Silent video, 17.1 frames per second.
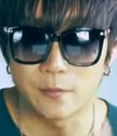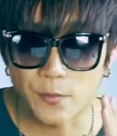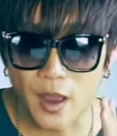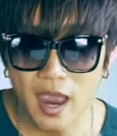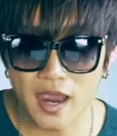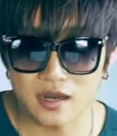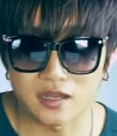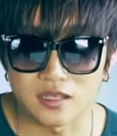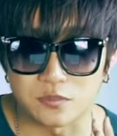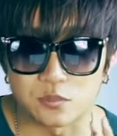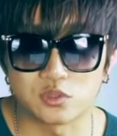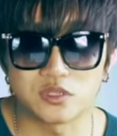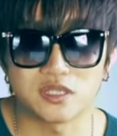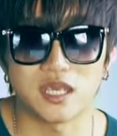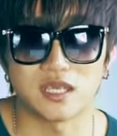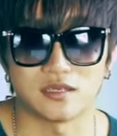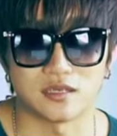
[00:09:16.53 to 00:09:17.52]
拍了一部
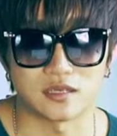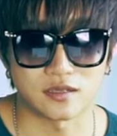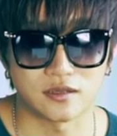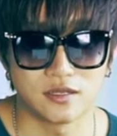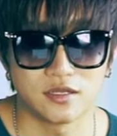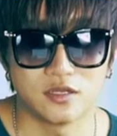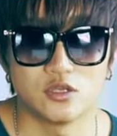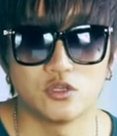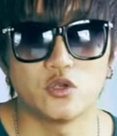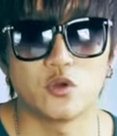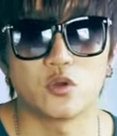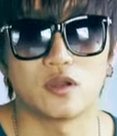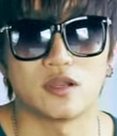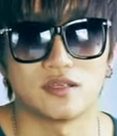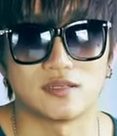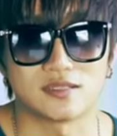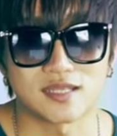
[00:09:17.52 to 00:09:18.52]
电影，
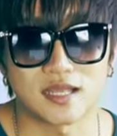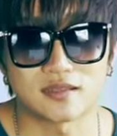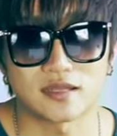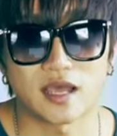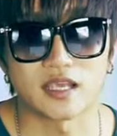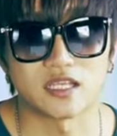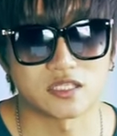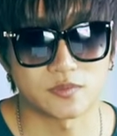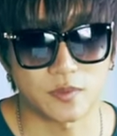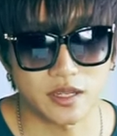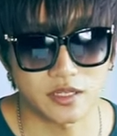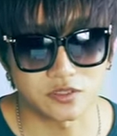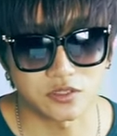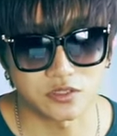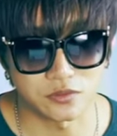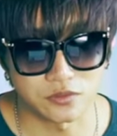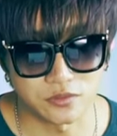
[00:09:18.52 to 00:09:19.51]
用了三台
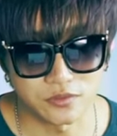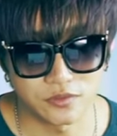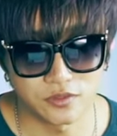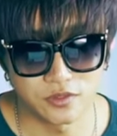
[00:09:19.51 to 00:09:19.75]
Inspire 二，